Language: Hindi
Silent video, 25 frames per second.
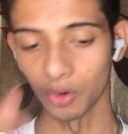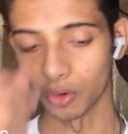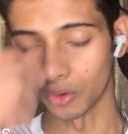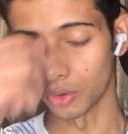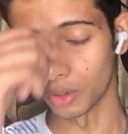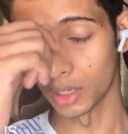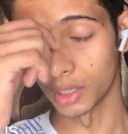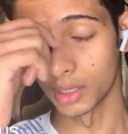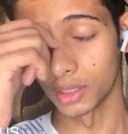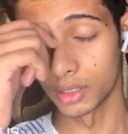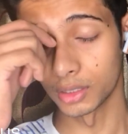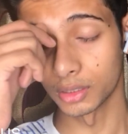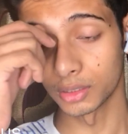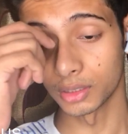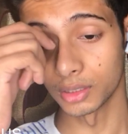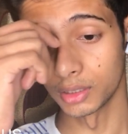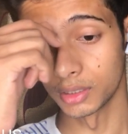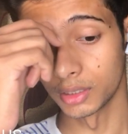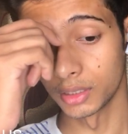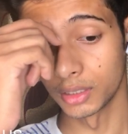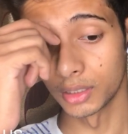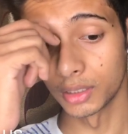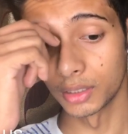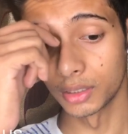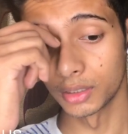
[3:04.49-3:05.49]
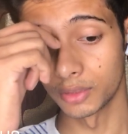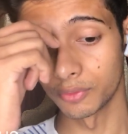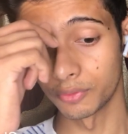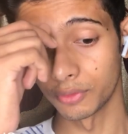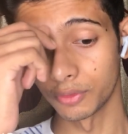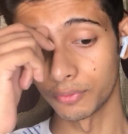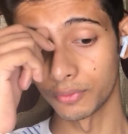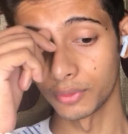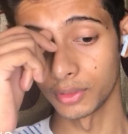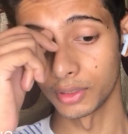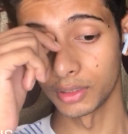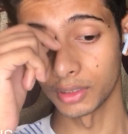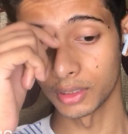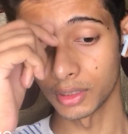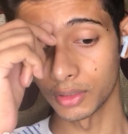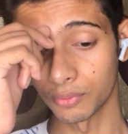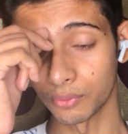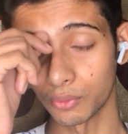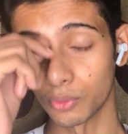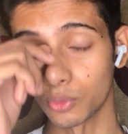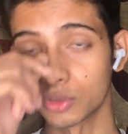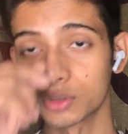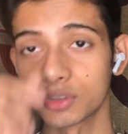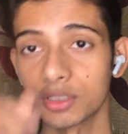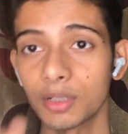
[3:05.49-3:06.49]
और अंडर थर्टीन अंडर फिफ्टीन का
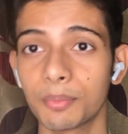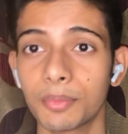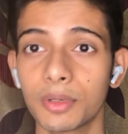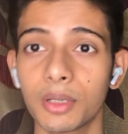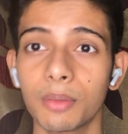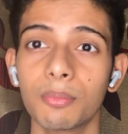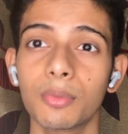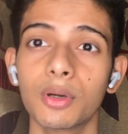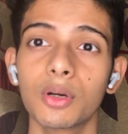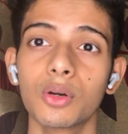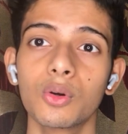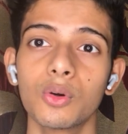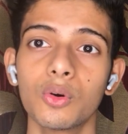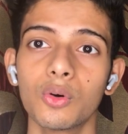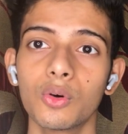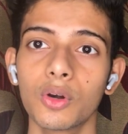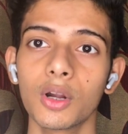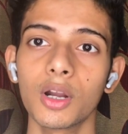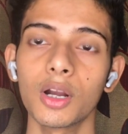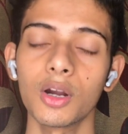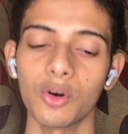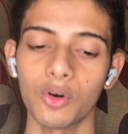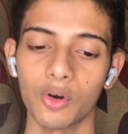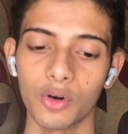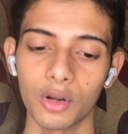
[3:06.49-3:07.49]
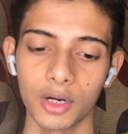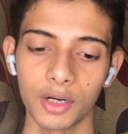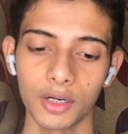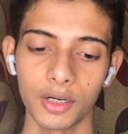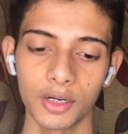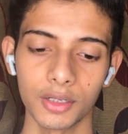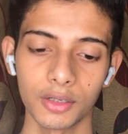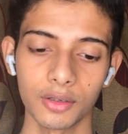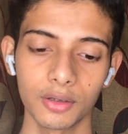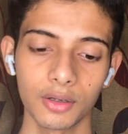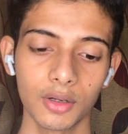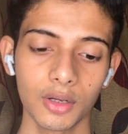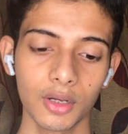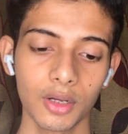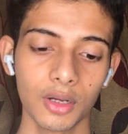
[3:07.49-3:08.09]
फोर्थ सेप्टेम्बर को होगा और अंडर